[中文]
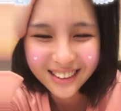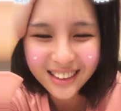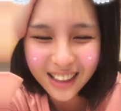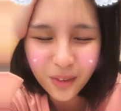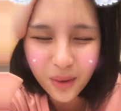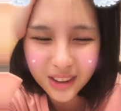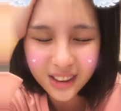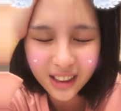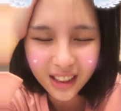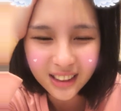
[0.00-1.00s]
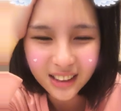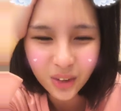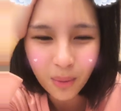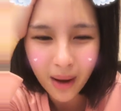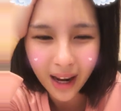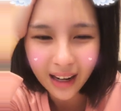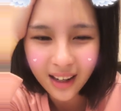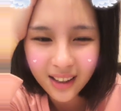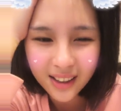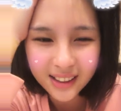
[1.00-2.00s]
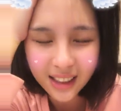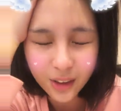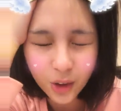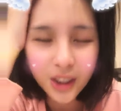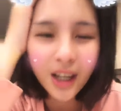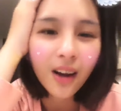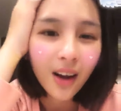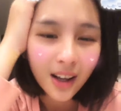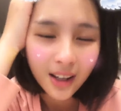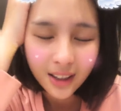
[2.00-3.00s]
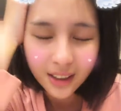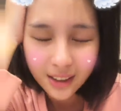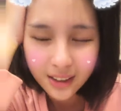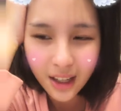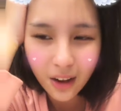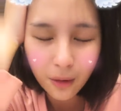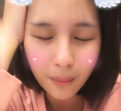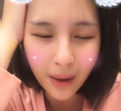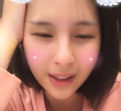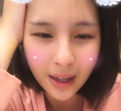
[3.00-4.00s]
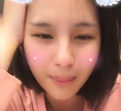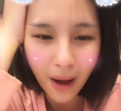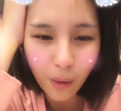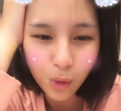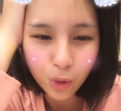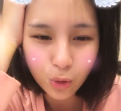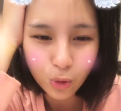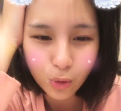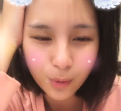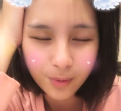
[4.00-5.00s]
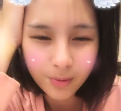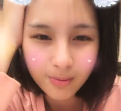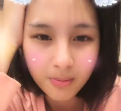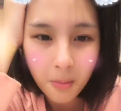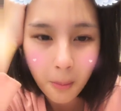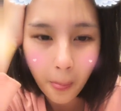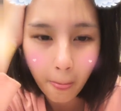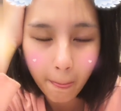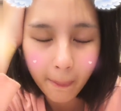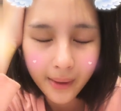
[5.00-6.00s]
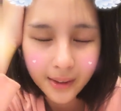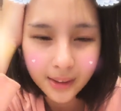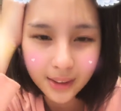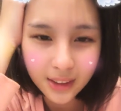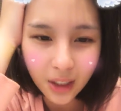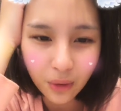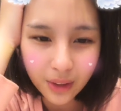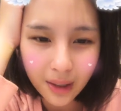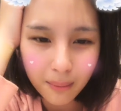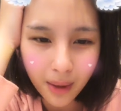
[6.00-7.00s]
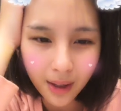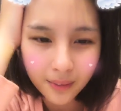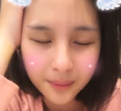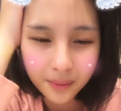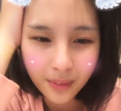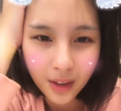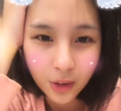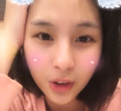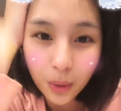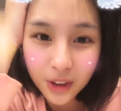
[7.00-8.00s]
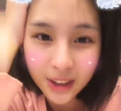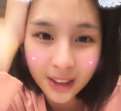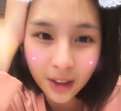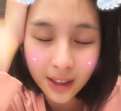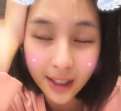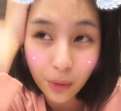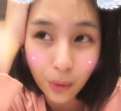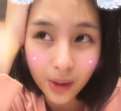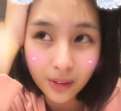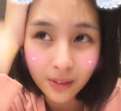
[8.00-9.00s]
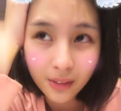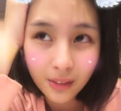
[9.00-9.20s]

你再过这个年纪就没了，这样，所以要要把它把握住。这个胶原蛋白，所以我现在脸圆